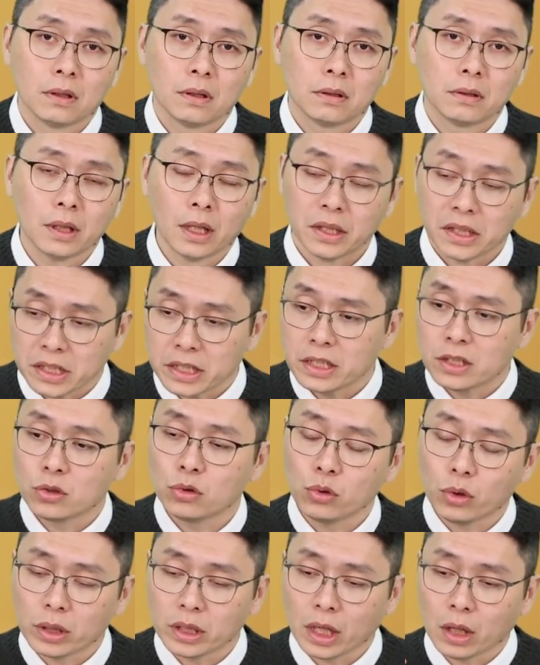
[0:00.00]
那你
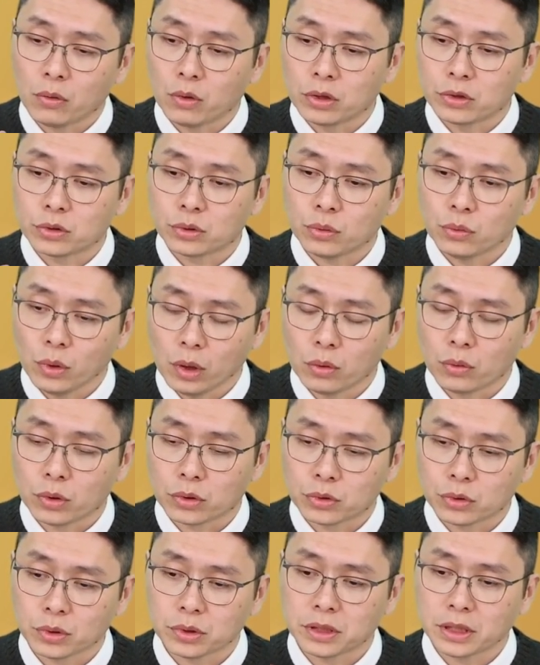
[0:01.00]
如果要我问我
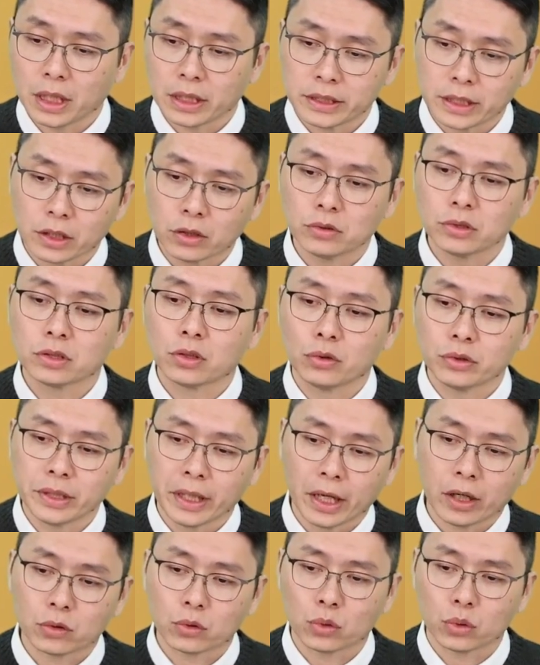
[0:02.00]
说这两家公司空间
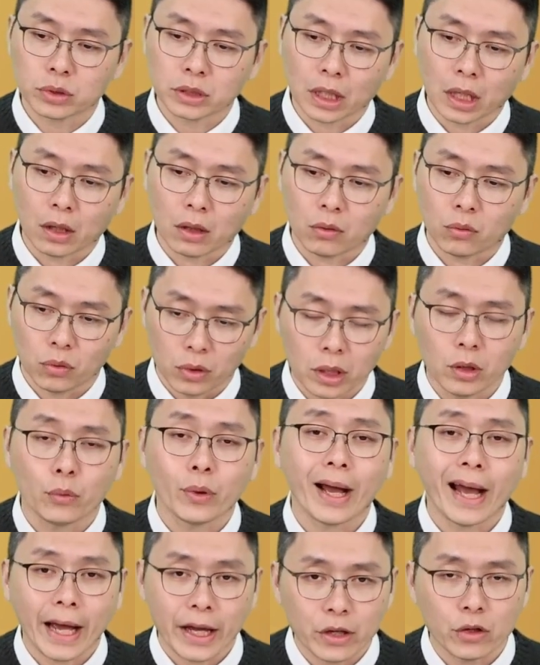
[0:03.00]
还有多少？我认
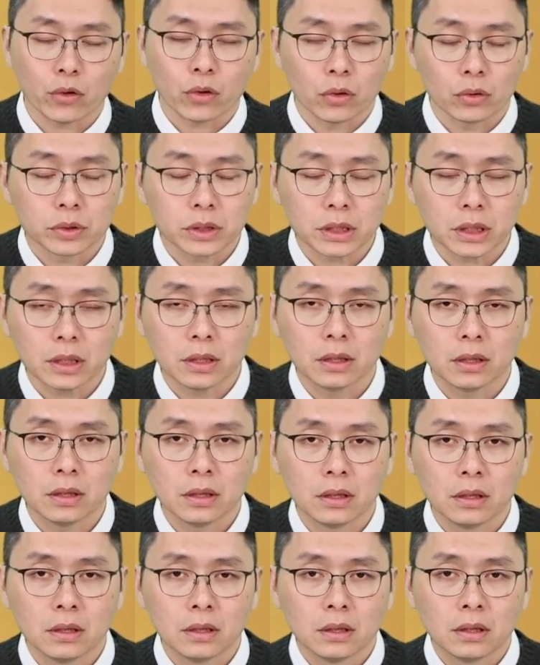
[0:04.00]
为还有空间，
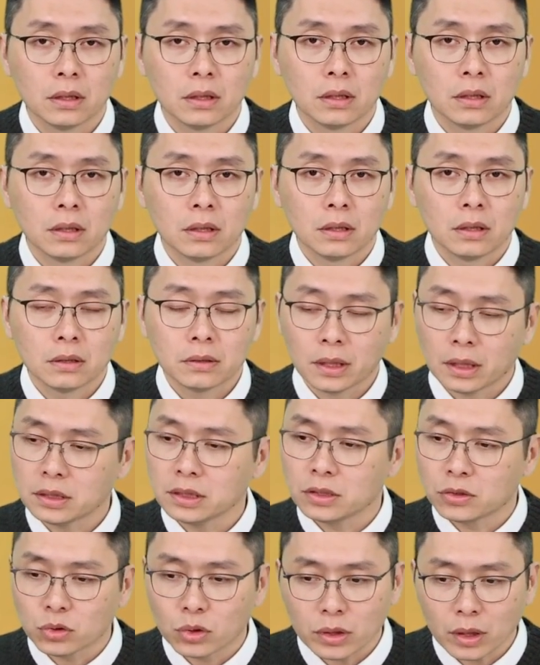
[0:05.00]
但
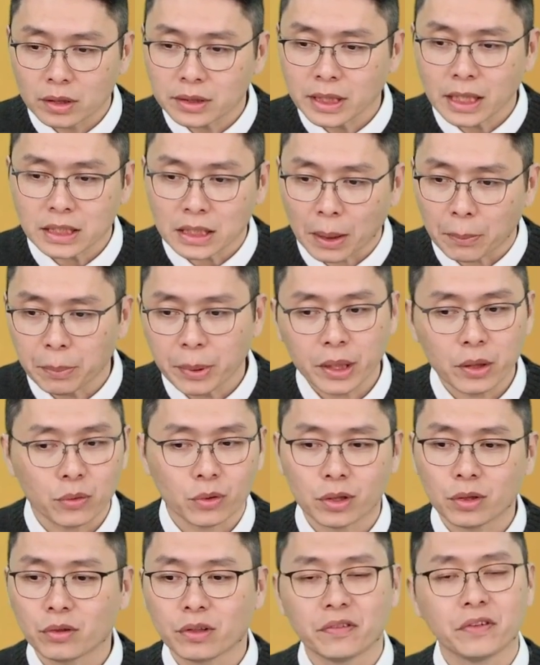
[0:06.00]
是你说要再涨倍，
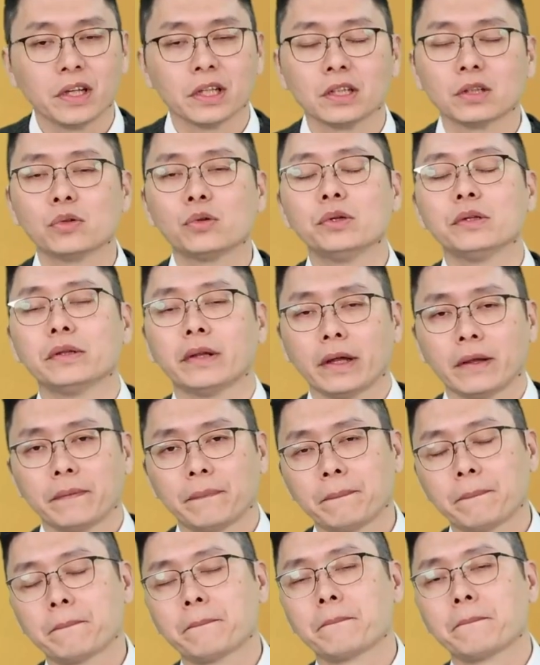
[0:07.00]
我认为非常的困难，
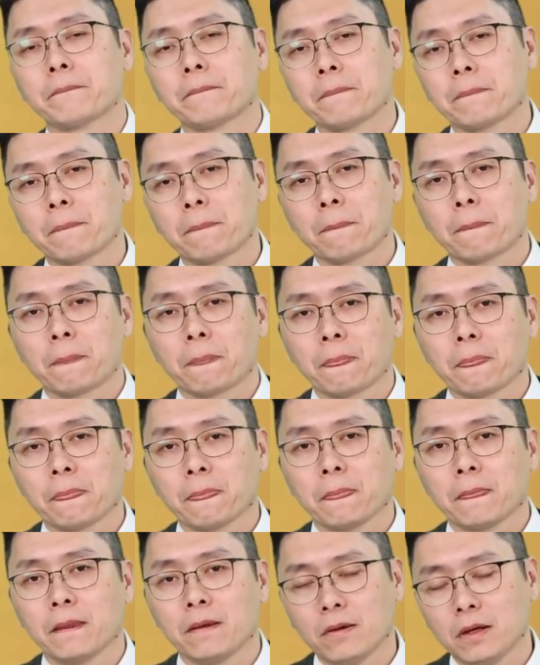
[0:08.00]

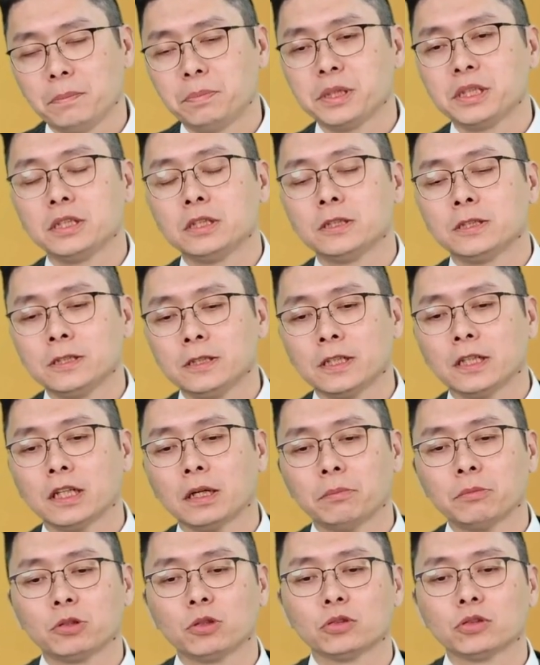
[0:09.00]
因为毕竟今年他
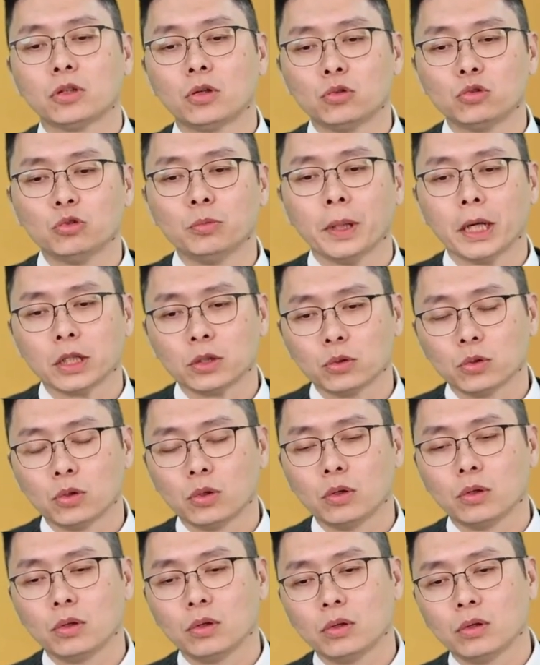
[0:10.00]
们都从五百
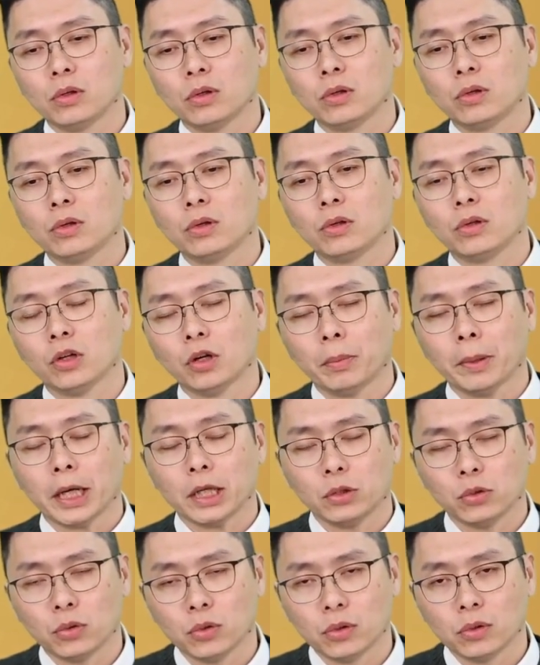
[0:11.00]
多、六百
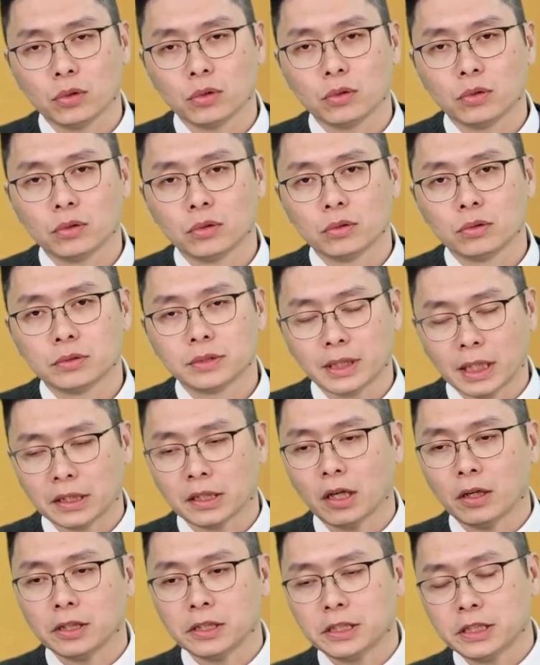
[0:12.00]
多涨
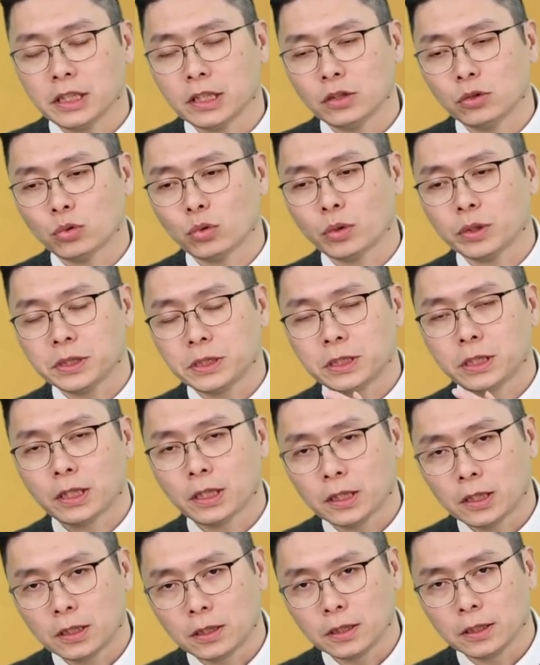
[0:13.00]
到一千多、一千
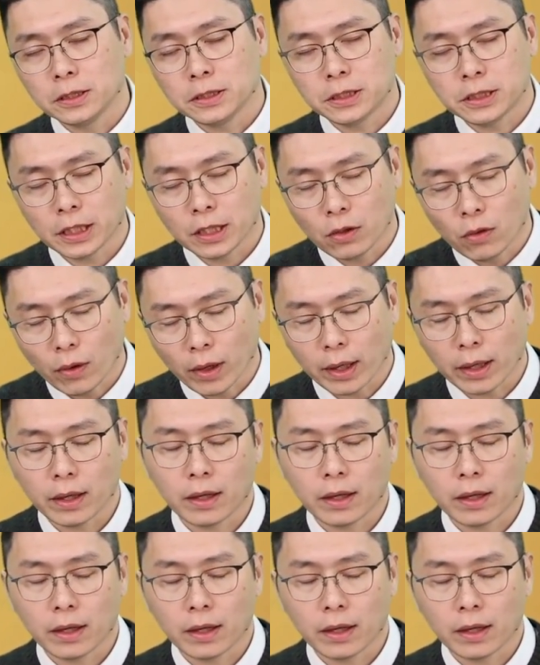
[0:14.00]
二、一千块。